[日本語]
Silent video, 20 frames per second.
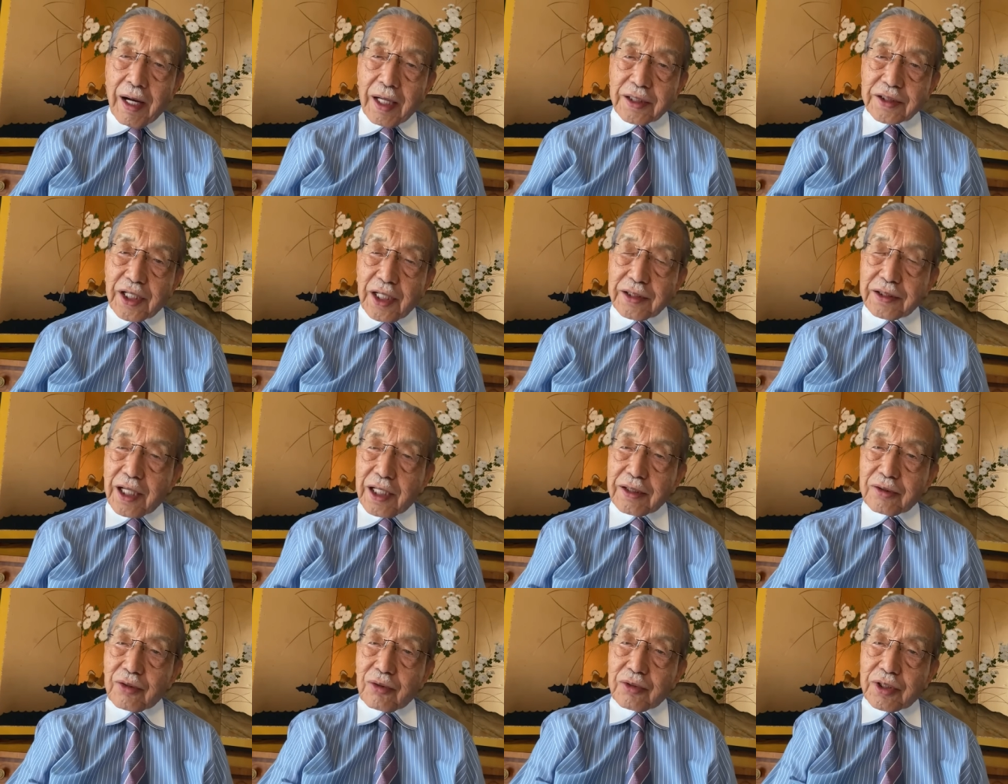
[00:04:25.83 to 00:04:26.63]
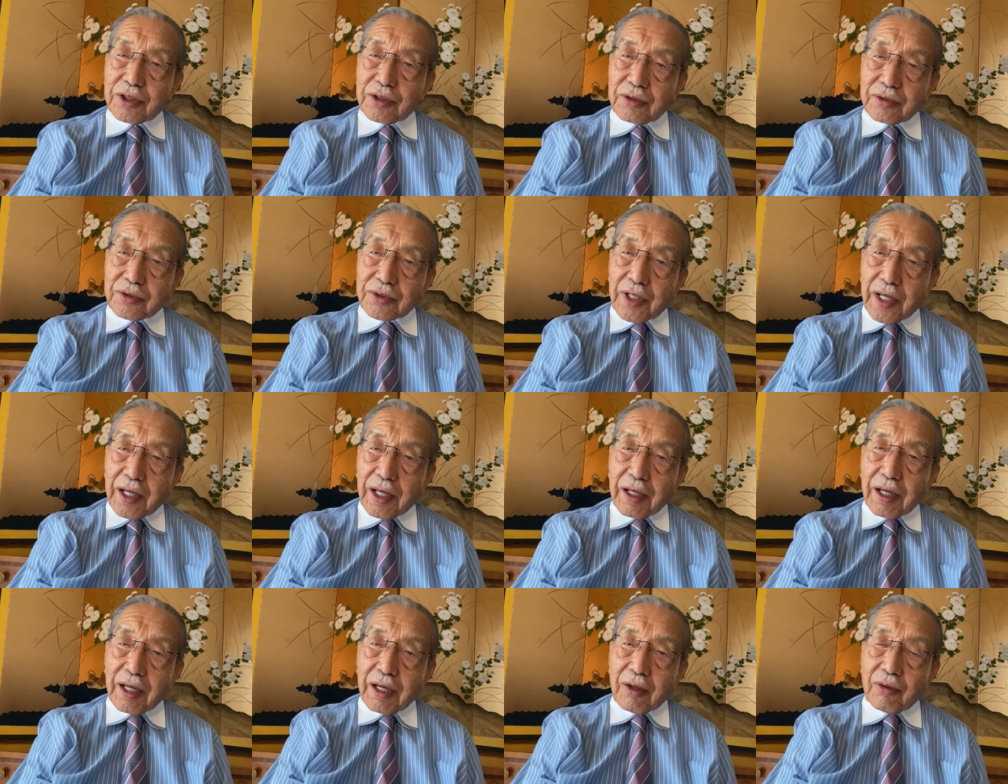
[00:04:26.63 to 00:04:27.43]
最大の理由
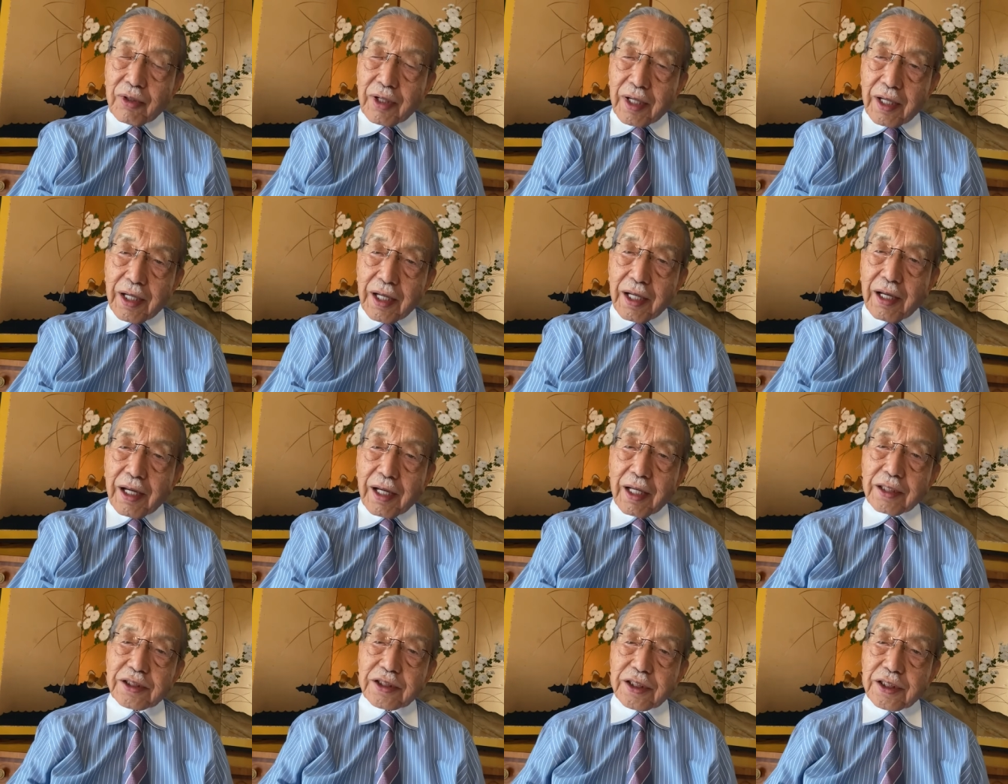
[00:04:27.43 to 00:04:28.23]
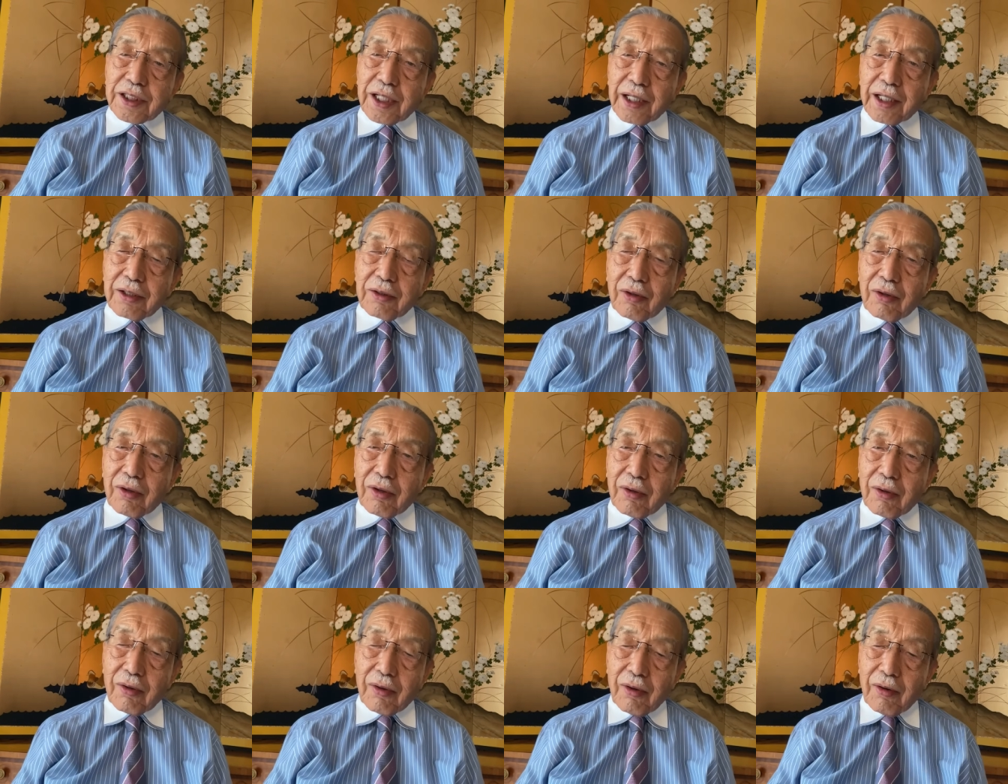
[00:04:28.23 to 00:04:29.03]
で、これが賃上げ
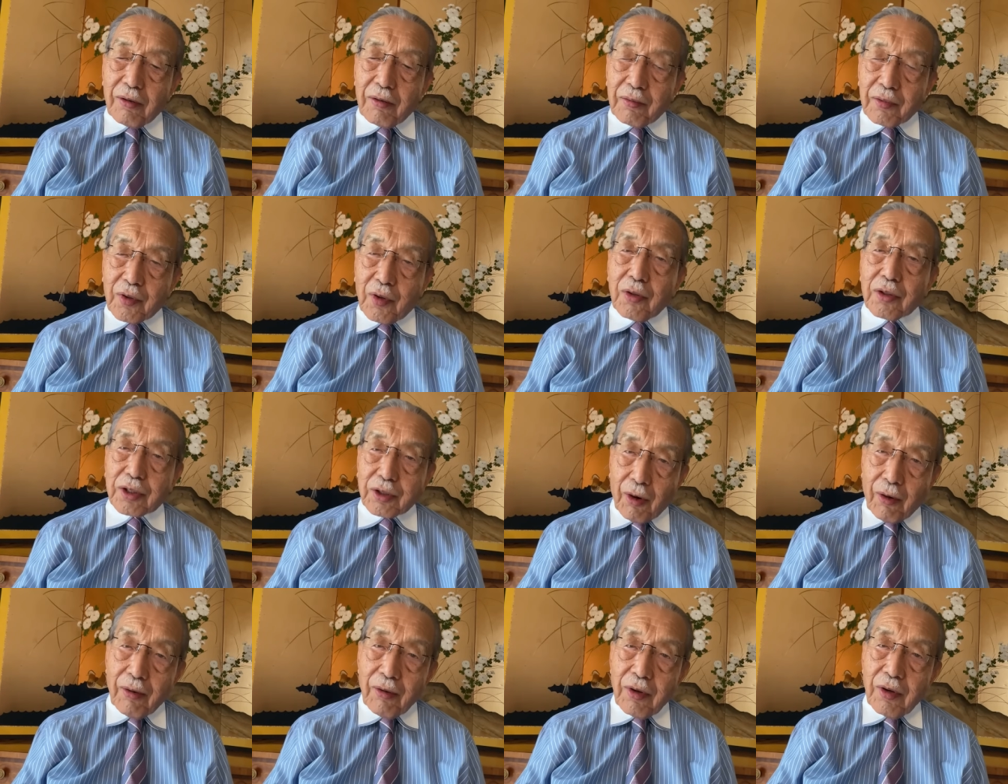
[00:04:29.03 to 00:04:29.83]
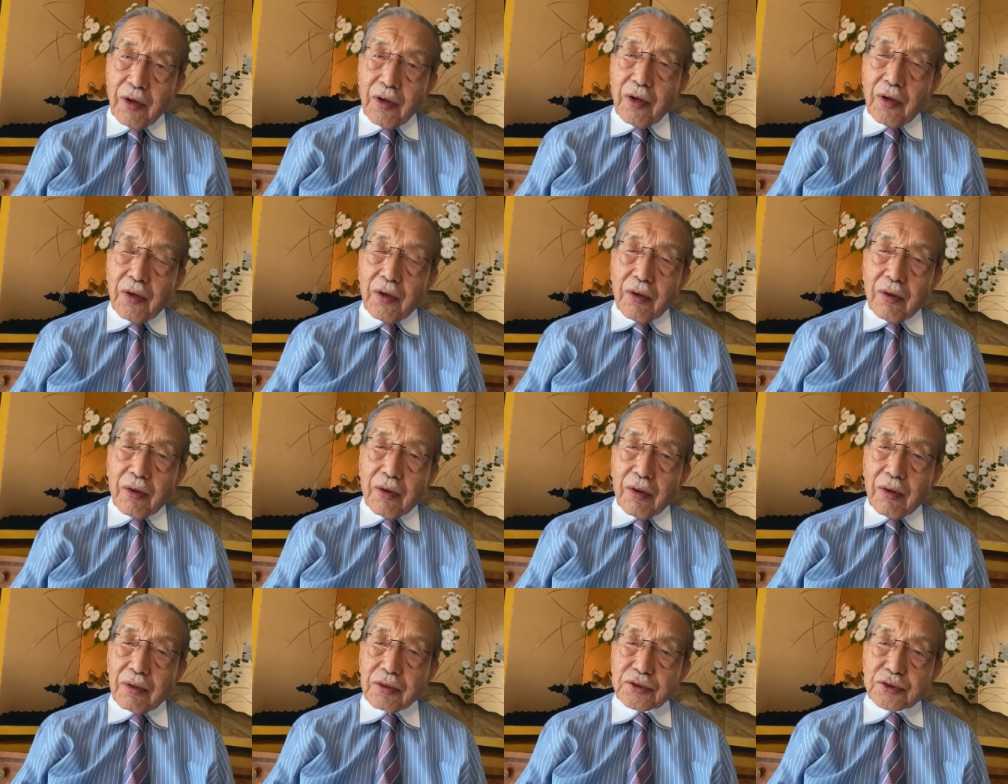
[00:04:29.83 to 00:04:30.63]
の根拠
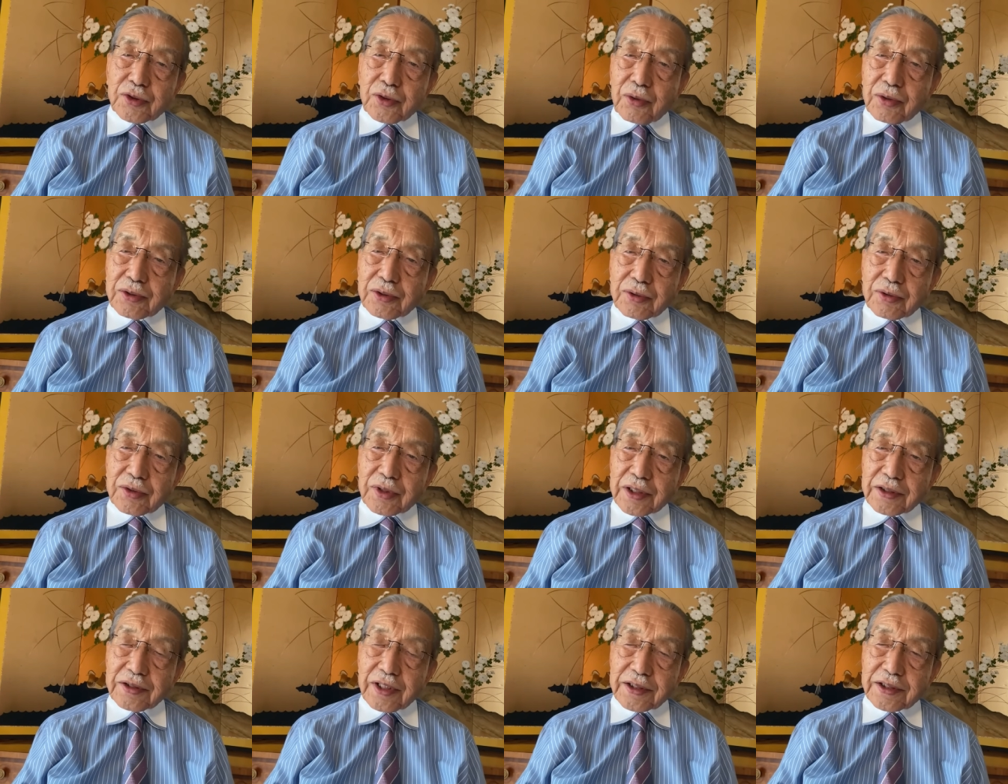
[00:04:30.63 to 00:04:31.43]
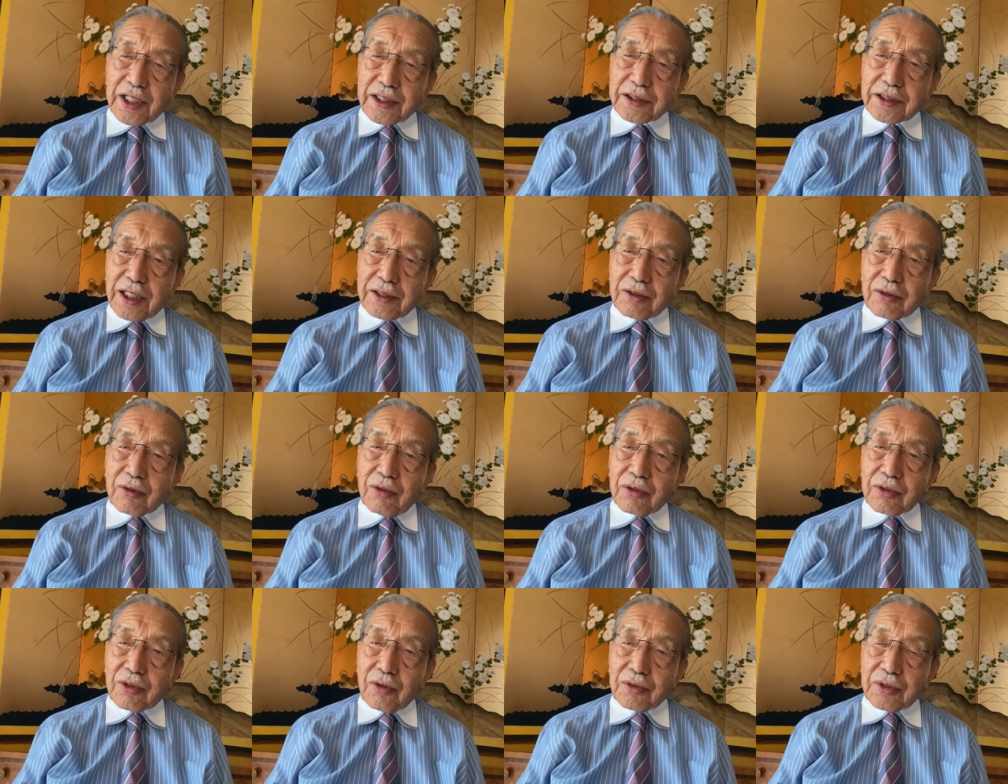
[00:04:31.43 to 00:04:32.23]
を主張するですね、最大の
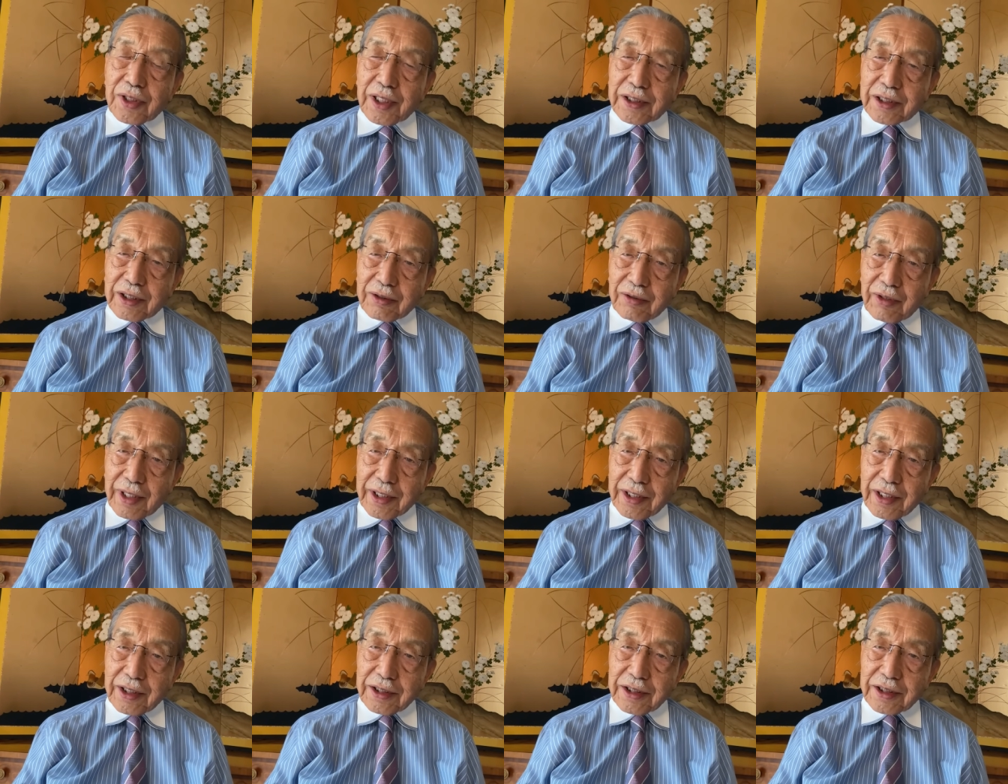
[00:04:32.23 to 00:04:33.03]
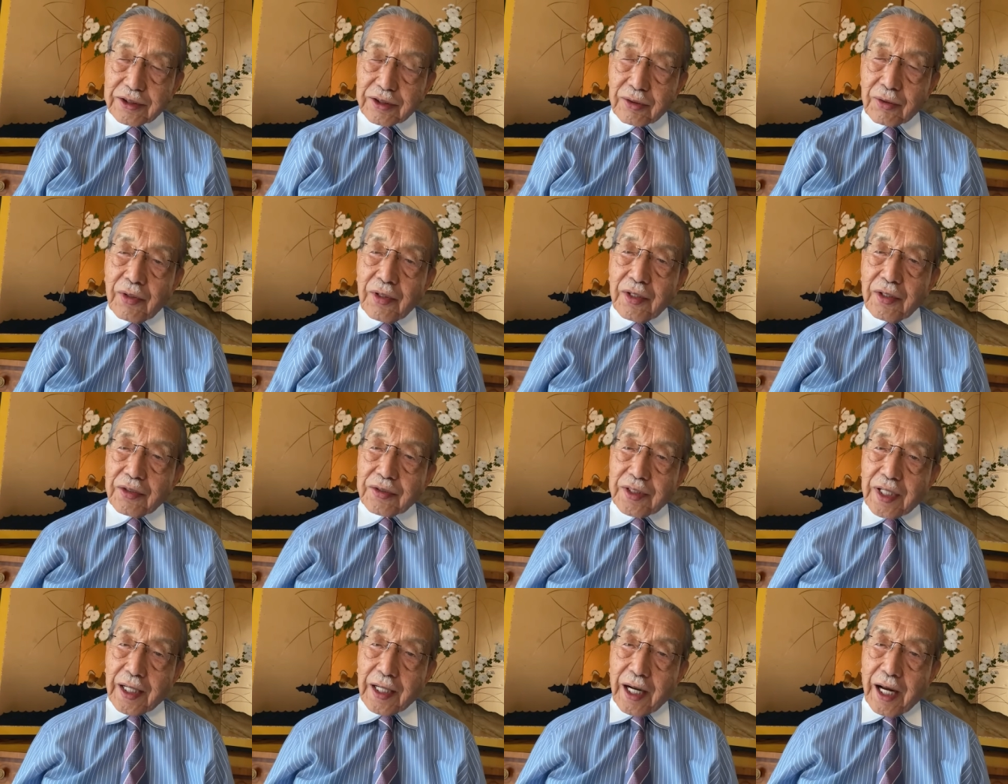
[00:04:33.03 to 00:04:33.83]
根拠になっているわけなんですよ。
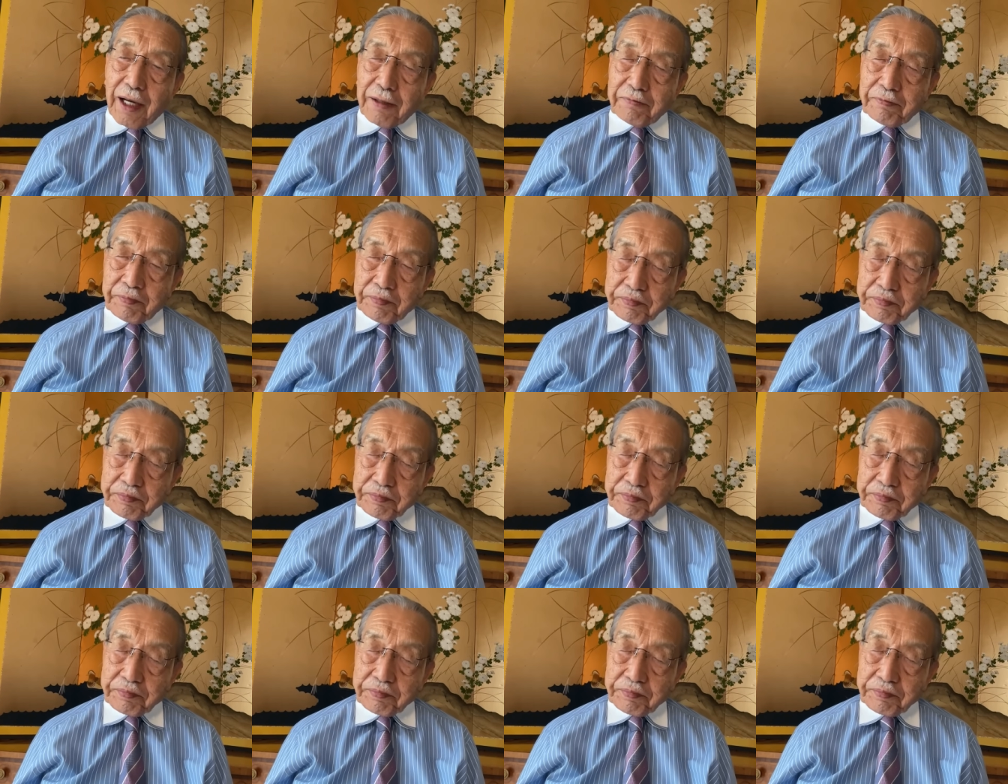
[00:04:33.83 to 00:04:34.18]
だから、